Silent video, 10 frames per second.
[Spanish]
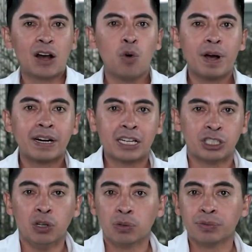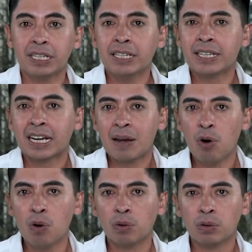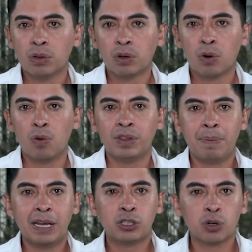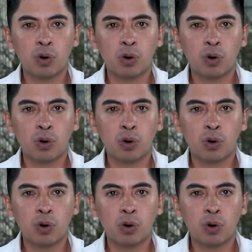la gobernación y se quemó con Nemesio